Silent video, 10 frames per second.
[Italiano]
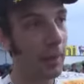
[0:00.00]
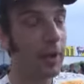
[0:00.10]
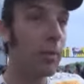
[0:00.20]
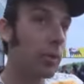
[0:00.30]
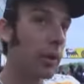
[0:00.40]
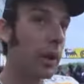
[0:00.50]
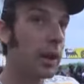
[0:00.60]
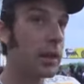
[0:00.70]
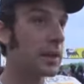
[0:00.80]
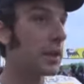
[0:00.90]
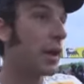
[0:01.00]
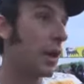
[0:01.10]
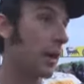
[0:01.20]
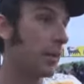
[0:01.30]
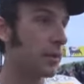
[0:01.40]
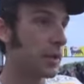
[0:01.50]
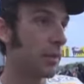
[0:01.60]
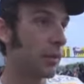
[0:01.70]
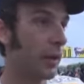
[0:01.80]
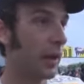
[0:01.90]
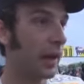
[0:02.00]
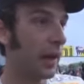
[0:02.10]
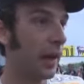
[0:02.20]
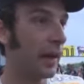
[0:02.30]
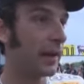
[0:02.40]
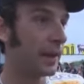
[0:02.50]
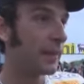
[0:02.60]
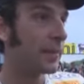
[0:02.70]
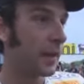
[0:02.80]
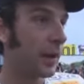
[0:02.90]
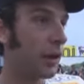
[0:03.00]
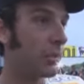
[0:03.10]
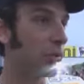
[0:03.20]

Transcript: prendere un po' dei rischi e si può fare grandi